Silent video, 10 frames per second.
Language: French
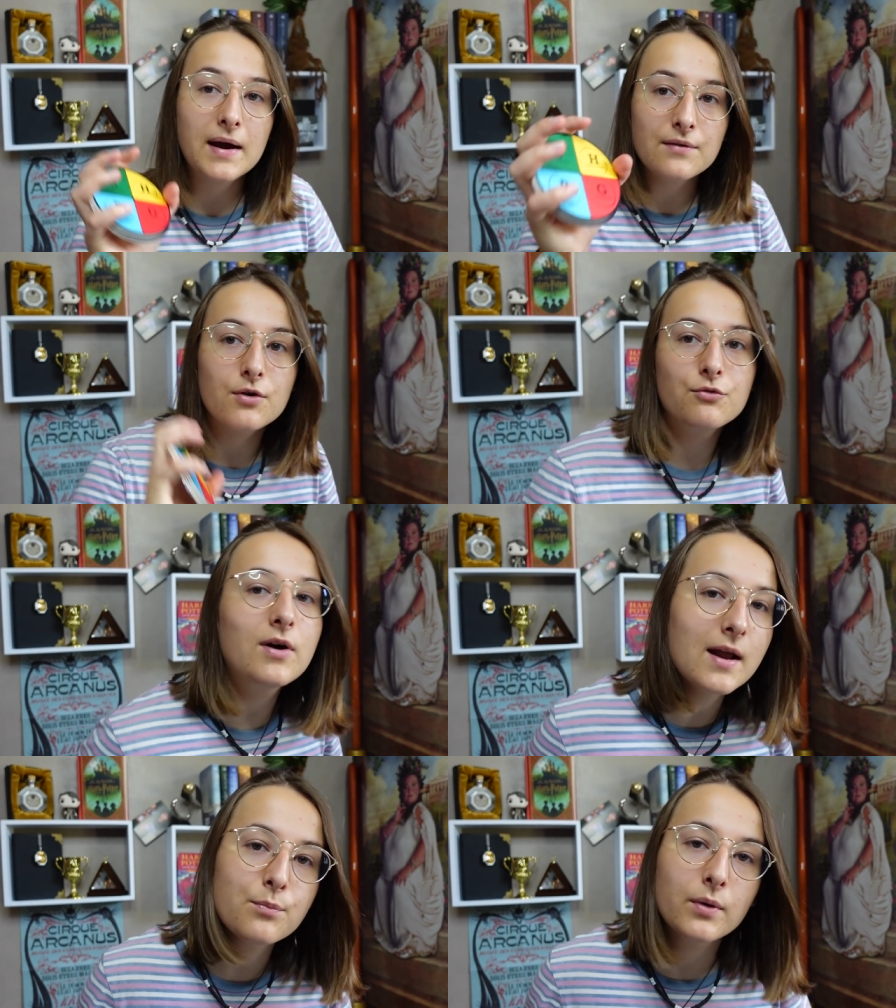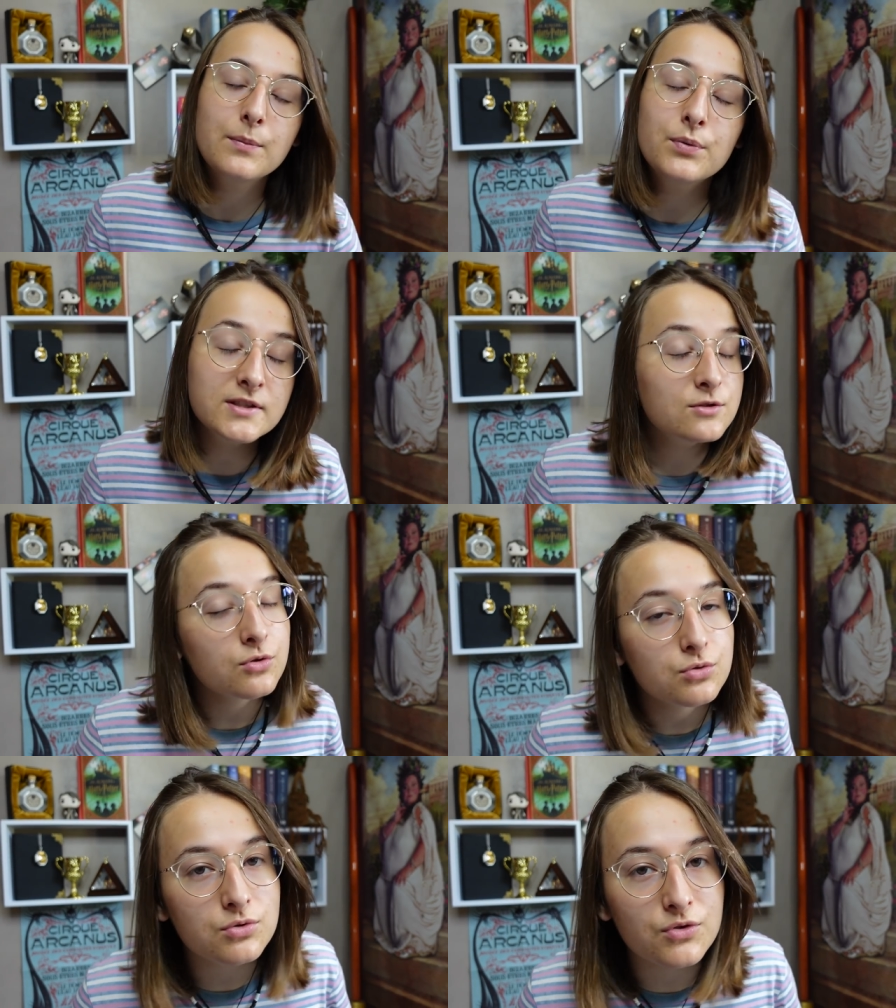Bref, voilà pour les petits
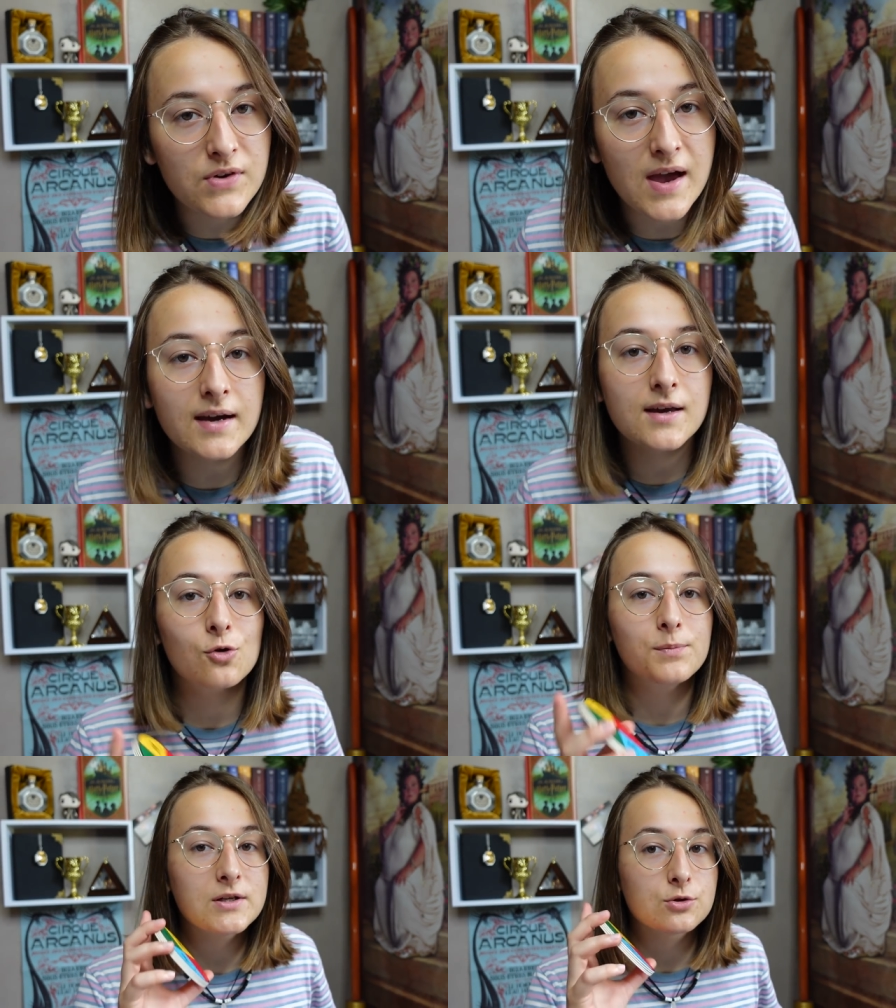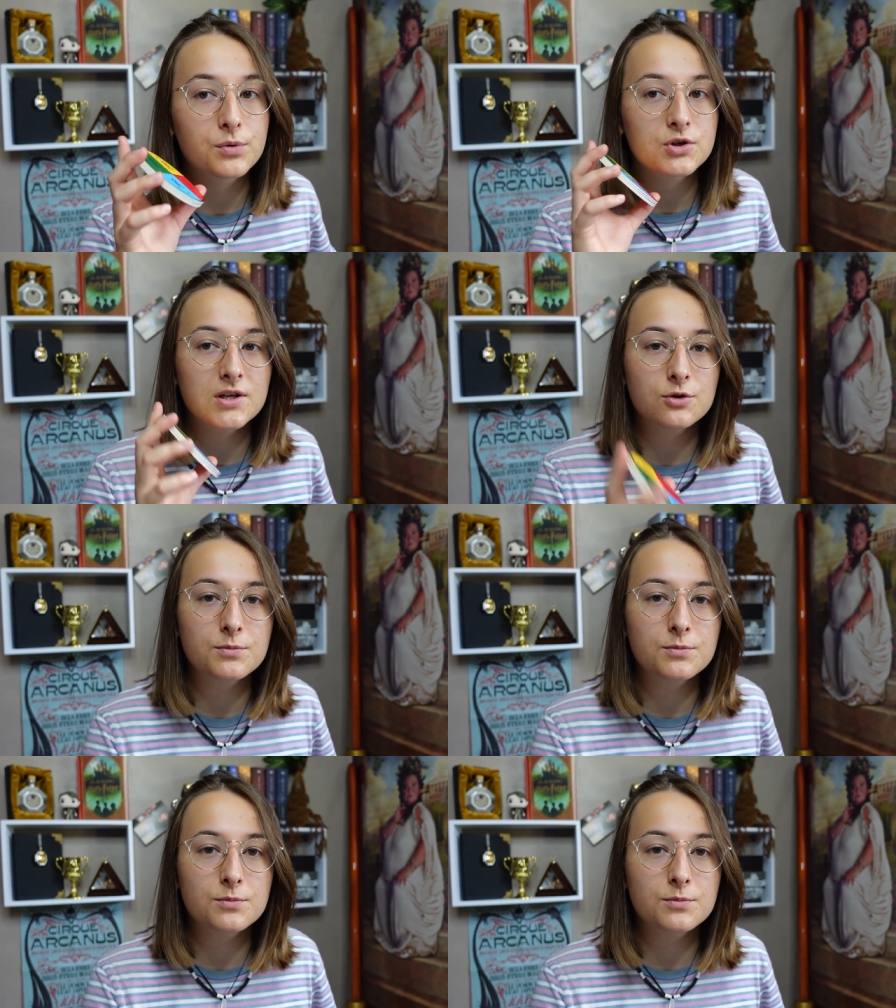dessous de verre et on passe au prochain